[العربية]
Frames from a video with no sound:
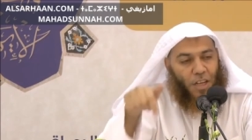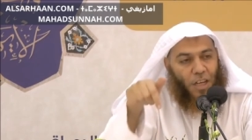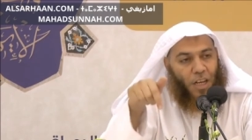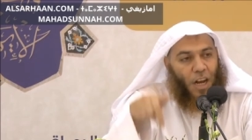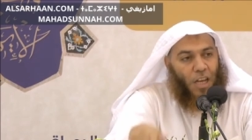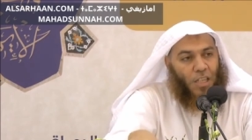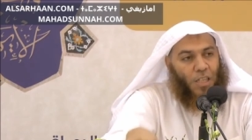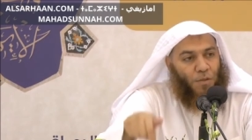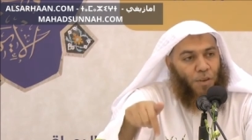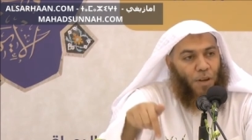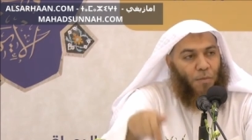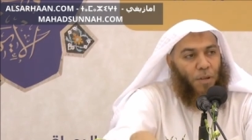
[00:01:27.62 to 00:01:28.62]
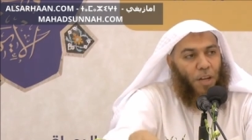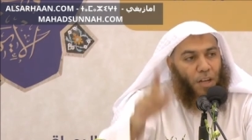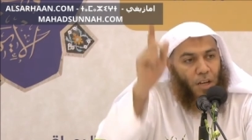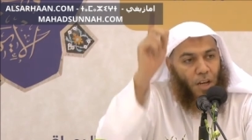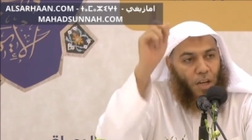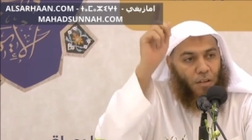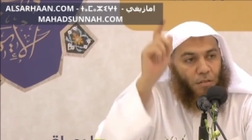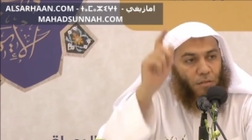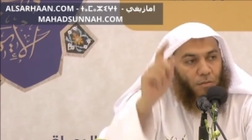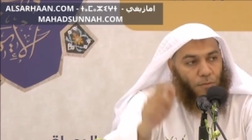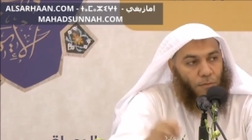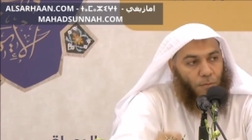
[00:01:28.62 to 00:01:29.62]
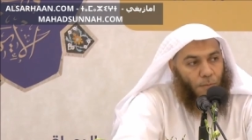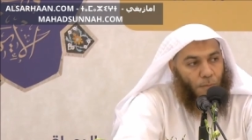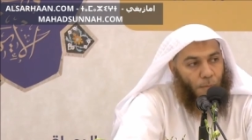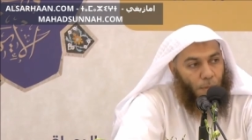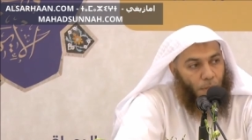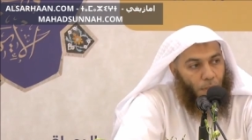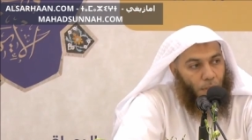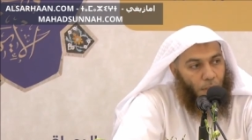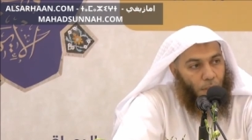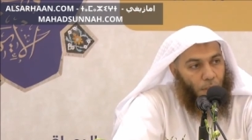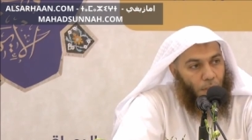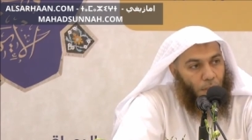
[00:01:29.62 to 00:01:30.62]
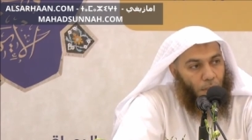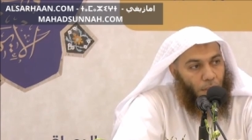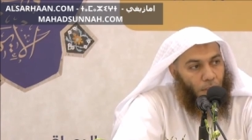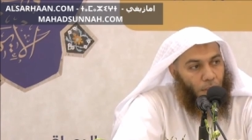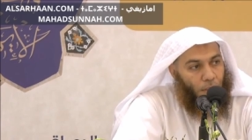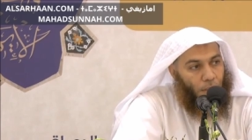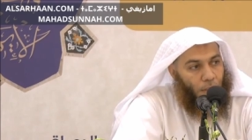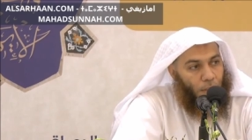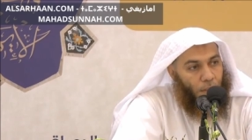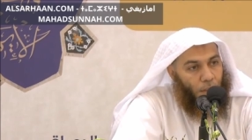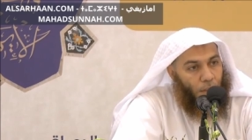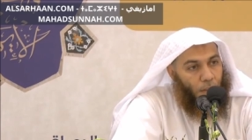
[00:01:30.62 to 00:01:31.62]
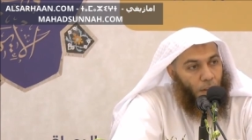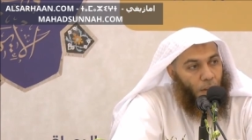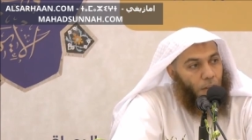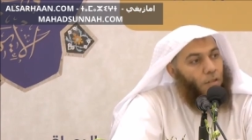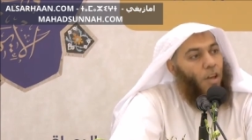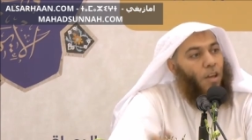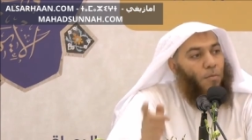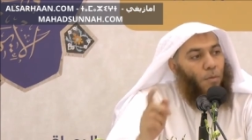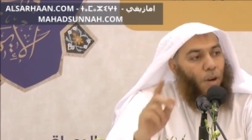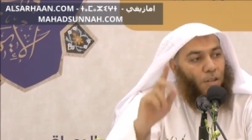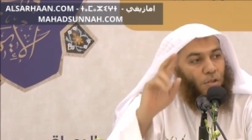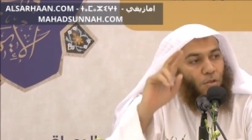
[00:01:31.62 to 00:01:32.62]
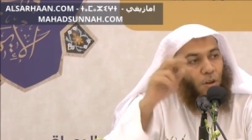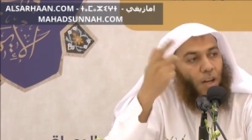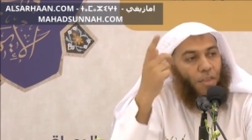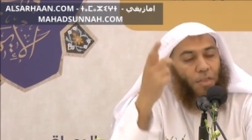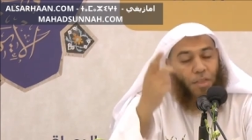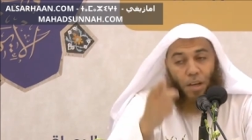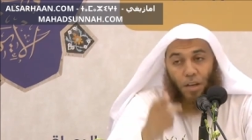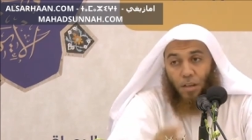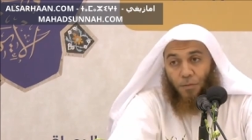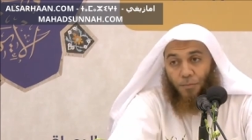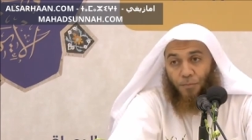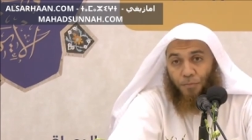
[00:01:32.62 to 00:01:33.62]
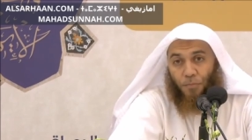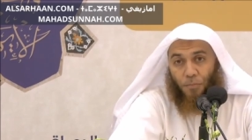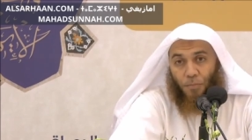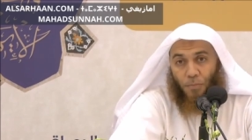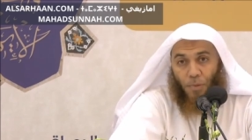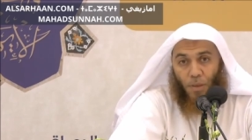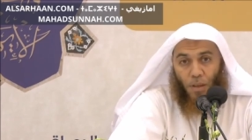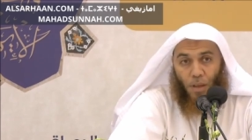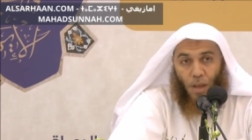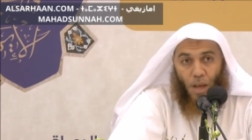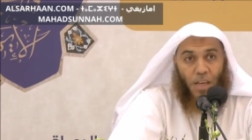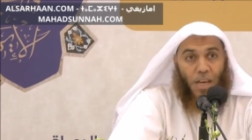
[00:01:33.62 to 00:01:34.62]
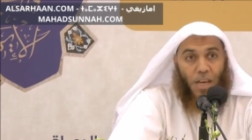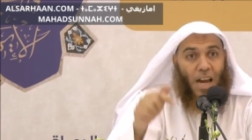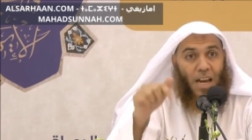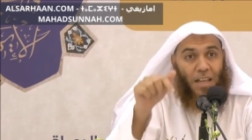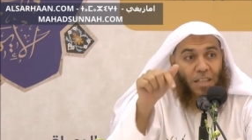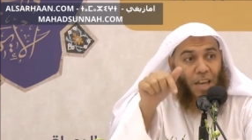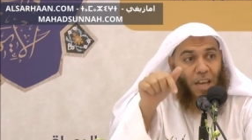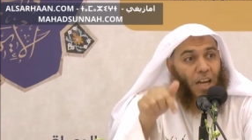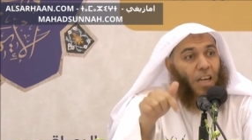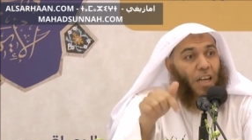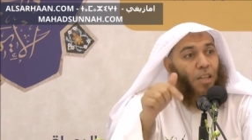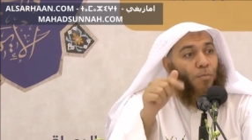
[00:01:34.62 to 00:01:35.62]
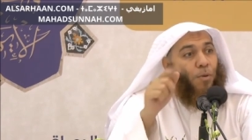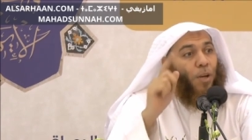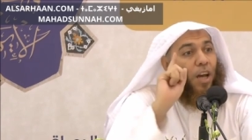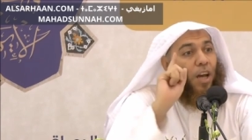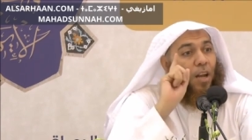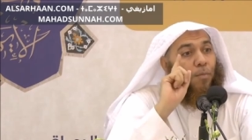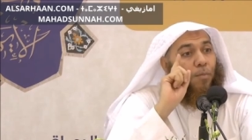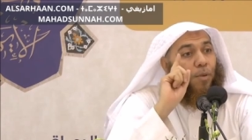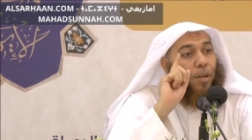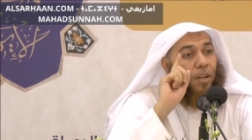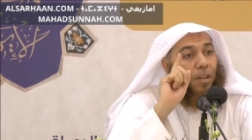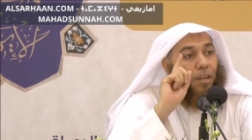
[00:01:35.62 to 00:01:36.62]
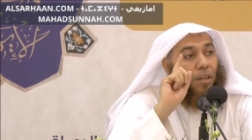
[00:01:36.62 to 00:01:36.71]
هو ديك المنافق منافق نفاق أكبر نفاق القرن نفاق الاعتقاد التي الدرجة الأسفل من النار أشكون يعتقد في القلب